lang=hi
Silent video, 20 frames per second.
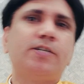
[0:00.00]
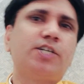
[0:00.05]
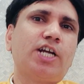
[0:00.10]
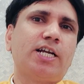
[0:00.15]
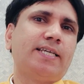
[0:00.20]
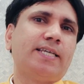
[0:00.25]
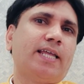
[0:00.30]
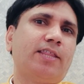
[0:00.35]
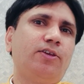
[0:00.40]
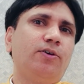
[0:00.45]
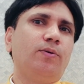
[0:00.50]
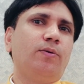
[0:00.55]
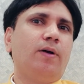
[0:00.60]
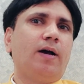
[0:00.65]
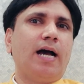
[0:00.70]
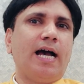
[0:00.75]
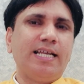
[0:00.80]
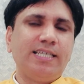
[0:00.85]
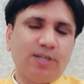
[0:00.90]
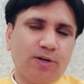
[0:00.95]
साथियों
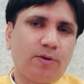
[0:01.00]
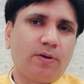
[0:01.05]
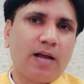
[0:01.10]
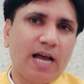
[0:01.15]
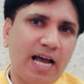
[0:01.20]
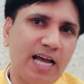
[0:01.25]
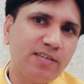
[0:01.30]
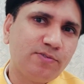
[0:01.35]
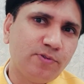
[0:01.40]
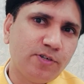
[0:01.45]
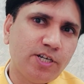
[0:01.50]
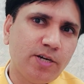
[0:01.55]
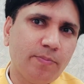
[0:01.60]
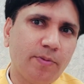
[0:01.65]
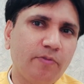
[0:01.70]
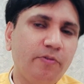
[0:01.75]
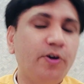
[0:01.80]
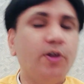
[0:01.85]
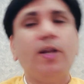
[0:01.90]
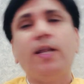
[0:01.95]
आज एक और खास विषय
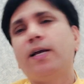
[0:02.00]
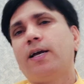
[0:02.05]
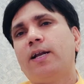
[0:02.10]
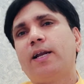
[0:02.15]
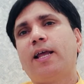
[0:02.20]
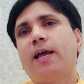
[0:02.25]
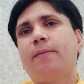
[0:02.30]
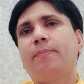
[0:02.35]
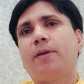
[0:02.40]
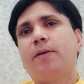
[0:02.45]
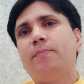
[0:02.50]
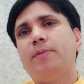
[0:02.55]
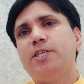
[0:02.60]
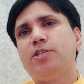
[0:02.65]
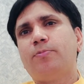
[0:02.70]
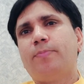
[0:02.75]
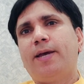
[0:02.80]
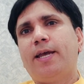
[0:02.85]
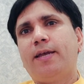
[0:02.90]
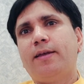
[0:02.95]
पर वीडियो लेकर के आपके
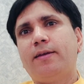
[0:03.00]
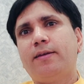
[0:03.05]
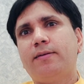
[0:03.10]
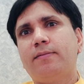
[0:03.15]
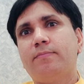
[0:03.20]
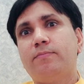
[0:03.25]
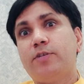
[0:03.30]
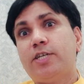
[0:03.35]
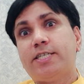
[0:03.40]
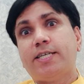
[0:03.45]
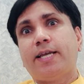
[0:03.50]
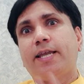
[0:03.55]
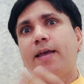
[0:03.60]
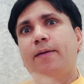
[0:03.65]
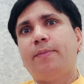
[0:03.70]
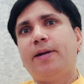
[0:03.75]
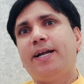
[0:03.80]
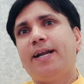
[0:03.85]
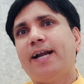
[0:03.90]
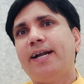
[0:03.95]
बीच में आए हैं जैसा कि
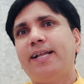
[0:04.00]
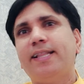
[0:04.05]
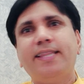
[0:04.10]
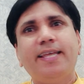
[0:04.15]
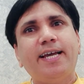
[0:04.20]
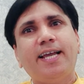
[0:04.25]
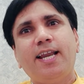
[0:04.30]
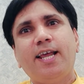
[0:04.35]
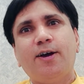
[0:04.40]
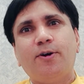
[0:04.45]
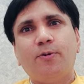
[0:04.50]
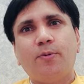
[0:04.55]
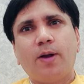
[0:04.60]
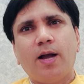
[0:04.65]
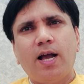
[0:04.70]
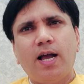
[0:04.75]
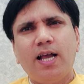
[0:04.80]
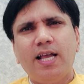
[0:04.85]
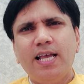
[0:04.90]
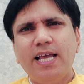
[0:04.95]
आपने टाइटल देख लिया
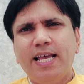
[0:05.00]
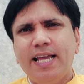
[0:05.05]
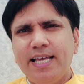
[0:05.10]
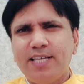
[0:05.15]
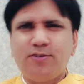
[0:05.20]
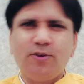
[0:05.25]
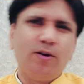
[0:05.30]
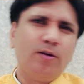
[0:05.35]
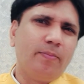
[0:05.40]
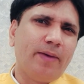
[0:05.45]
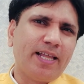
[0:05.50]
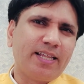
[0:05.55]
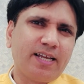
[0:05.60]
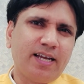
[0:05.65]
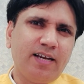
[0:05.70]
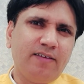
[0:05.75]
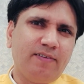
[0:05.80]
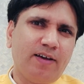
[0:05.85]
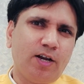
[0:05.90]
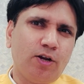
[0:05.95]
होगा इस वीडियो में बात
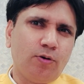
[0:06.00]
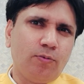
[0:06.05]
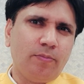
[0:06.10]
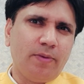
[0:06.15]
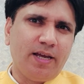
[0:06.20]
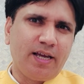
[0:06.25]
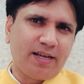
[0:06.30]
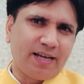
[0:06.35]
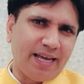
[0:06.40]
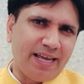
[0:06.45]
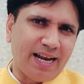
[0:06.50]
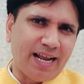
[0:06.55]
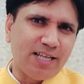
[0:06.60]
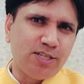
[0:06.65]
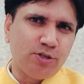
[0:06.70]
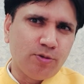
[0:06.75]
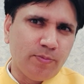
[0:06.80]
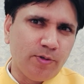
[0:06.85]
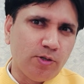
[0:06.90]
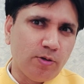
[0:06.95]
करने वाला हूं मैं कई
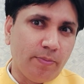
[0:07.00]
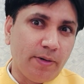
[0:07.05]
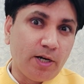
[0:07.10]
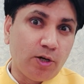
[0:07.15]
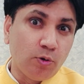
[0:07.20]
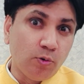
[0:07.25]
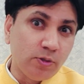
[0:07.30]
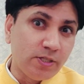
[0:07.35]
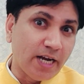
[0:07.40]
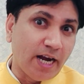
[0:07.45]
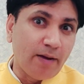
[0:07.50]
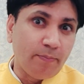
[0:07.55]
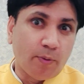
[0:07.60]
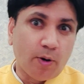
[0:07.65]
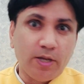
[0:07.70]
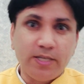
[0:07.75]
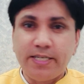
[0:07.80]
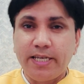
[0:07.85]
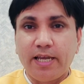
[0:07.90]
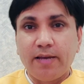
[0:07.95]
राज्यों में जो भी टू चाइल्ड
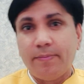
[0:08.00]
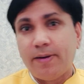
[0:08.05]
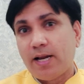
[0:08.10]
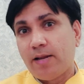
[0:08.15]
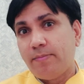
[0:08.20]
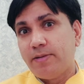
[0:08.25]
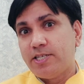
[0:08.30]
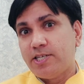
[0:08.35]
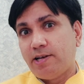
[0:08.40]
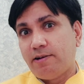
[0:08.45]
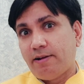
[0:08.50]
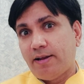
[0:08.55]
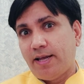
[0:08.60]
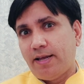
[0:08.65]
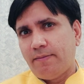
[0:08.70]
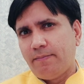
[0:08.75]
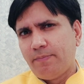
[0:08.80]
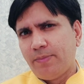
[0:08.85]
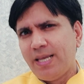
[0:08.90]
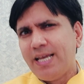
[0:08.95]
पॉलिसी के बारे में चल रहा
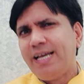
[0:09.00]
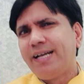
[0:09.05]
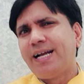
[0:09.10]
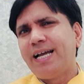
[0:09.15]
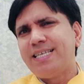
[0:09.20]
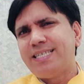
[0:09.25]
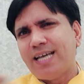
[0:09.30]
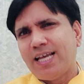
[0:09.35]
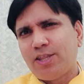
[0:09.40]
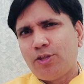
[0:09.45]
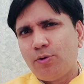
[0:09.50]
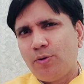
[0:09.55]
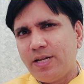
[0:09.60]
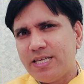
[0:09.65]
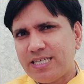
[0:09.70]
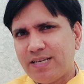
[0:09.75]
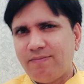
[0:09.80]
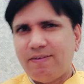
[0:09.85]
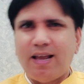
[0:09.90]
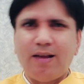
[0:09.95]
है कई साथियों
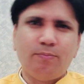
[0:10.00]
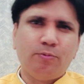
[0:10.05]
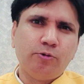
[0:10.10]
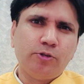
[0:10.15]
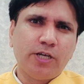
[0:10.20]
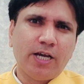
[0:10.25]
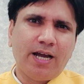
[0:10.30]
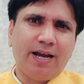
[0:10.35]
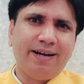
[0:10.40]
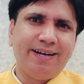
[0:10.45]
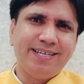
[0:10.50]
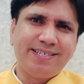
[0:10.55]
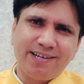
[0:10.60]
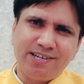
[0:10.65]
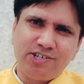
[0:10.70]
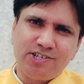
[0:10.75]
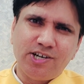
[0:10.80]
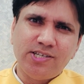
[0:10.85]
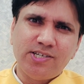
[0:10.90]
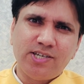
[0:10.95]
ने सवाल पूछा
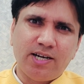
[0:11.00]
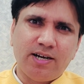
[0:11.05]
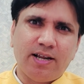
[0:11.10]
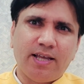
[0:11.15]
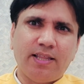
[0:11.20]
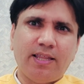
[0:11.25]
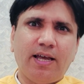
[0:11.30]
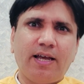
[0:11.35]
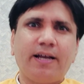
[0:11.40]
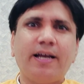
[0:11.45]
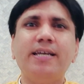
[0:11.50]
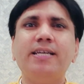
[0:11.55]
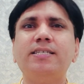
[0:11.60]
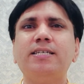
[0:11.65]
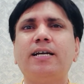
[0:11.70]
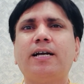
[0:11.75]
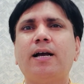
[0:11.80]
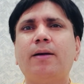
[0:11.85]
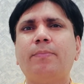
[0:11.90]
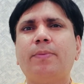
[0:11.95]
डिस्कशन चल रहा था कई
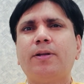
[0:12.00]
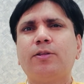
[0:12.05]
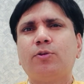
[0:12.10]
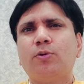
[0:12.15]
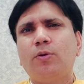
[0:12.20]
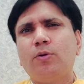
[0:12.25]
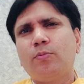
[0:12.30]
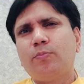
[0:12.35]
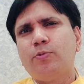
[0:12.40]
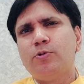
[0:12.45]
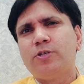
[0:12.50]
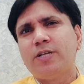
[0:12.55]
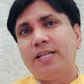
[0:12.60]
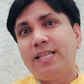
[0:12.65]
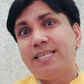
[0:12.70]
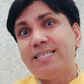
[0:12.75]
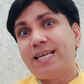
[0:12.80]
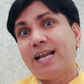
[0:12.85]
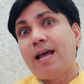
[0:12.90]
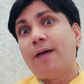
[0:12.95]
जगह पर तो लोग पूछ रहे
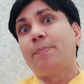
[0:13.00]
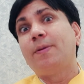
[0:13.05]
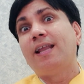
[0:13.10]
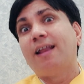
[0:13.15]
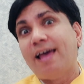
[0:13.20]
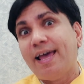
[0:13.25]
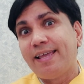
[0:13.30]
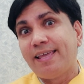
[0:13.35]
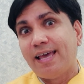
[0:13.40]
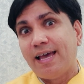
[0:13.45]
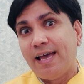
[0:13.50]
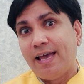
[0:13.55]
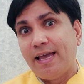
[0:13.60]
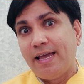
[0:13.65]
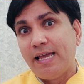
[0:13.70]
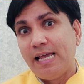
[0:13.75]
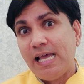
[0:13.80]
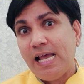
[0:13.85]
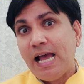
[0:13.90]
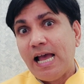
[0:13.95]
थे सर आपकी राय क्या
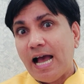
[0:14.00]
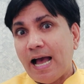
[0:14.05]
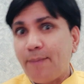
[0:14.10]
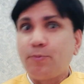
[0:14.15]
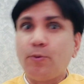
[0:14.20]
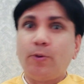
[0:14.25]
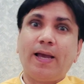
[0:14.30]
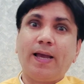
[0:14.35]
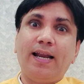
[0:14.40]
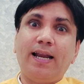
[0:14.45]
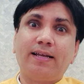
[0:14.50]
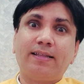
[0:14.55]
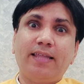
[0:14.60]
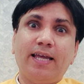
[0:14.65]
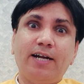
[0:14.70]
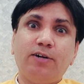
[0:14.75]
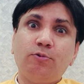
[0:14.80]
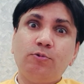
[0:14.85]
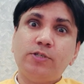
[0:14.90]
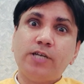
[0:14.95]
है आपको क्या लगता
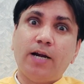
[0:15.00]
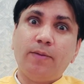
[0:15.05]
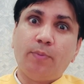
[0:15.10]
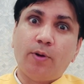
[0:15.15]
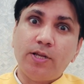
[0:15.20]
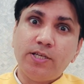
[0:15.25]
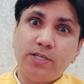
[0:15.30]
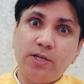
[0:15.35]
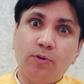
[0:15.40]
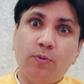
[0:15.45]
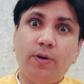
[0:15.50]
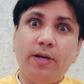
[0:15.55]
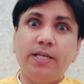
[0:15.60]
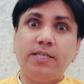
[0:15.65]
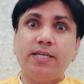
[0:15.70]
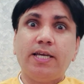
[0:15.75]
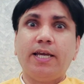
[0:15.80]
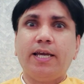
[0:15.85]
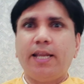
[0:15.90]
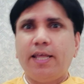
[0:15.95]
है टू चाइल्ड पॉलिसी होनी
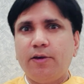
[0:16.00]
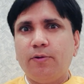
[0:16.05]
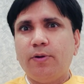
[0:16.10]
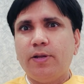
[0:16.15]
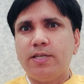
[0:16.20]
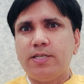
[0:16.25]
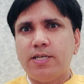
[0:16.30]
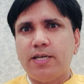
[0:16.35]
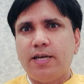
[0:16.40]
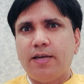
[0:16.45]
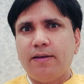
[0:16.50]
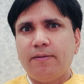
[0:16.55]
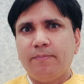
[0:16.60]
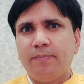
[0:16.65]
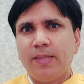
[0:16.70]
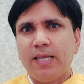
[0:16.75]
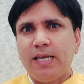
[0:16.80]
चाहिए नहीं होनी चाहिए